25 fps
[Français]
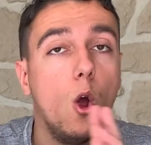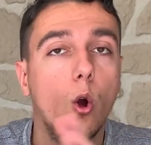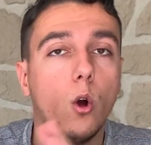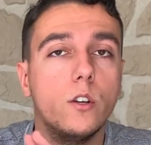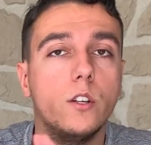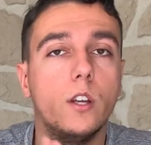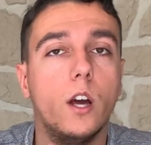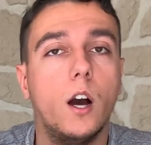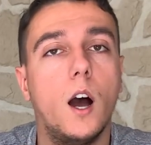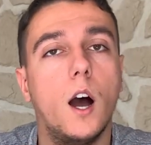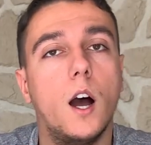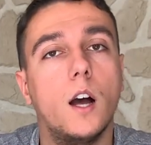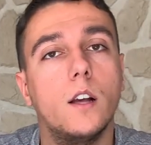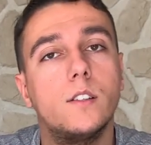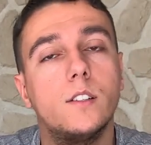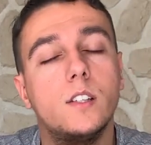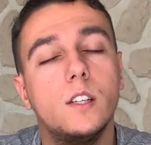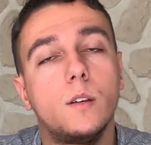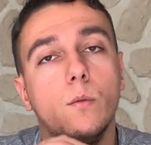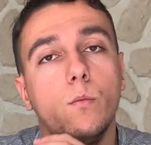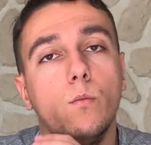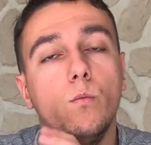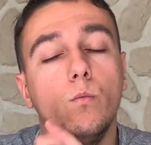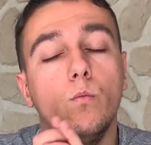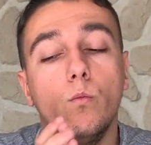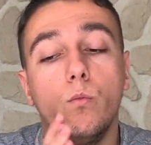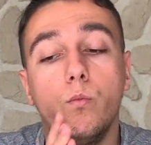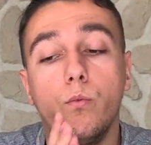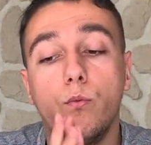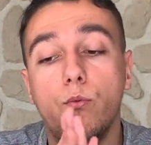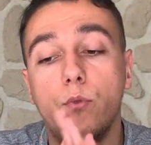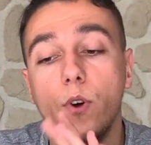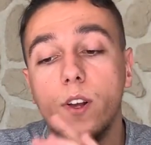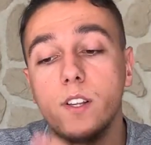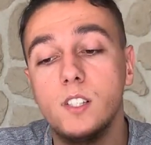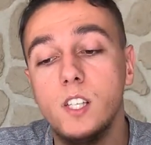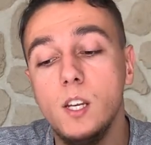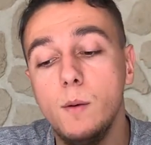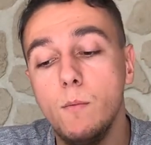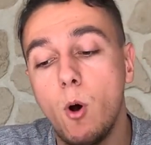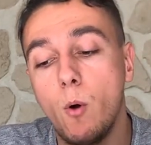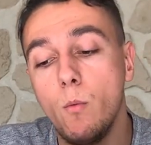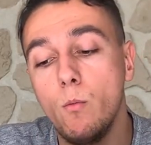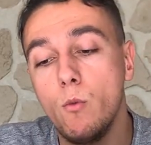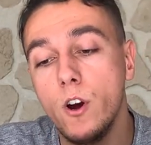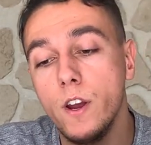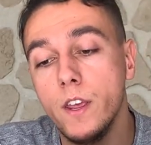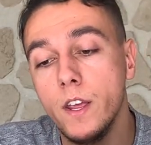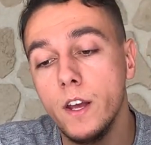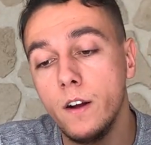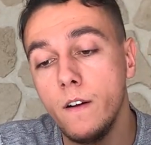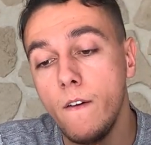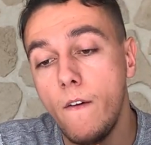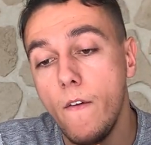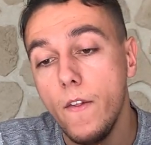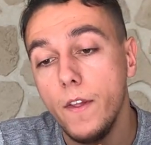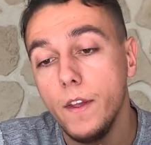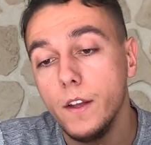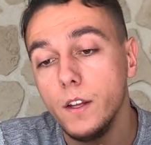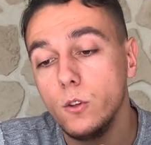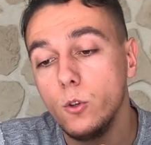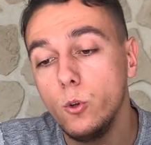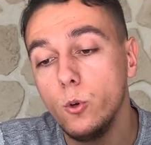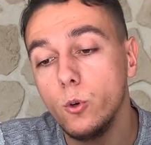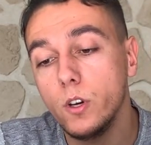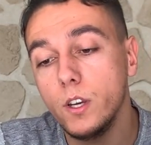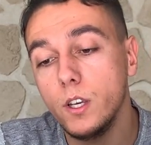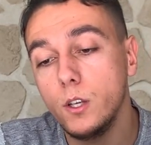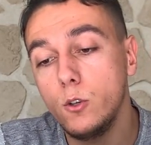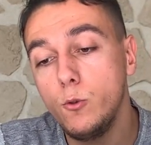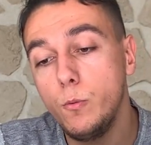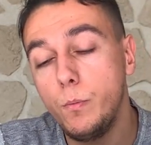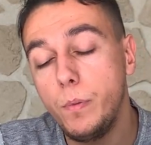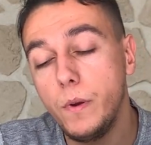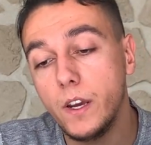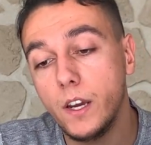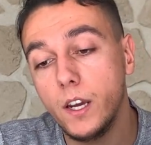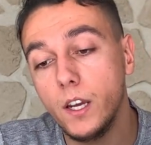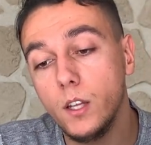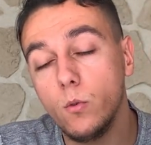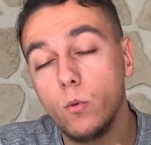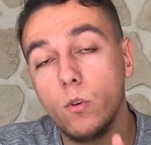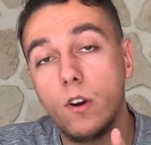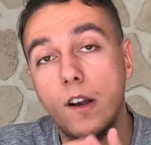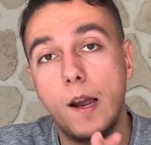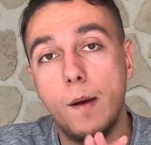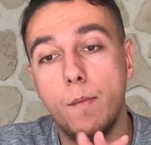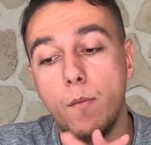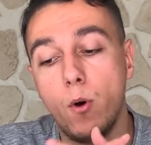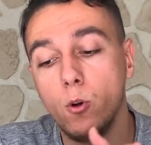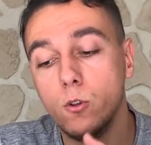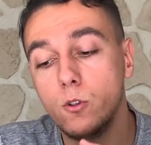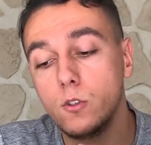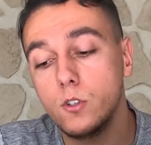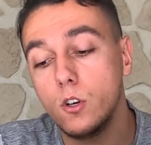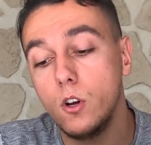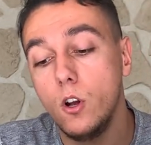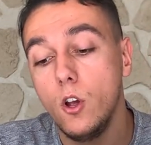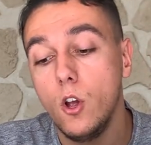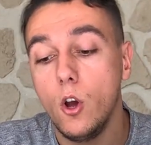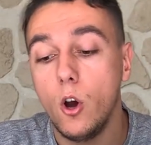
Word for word: Il y a assez facilement moyen de récupérer donc la menthe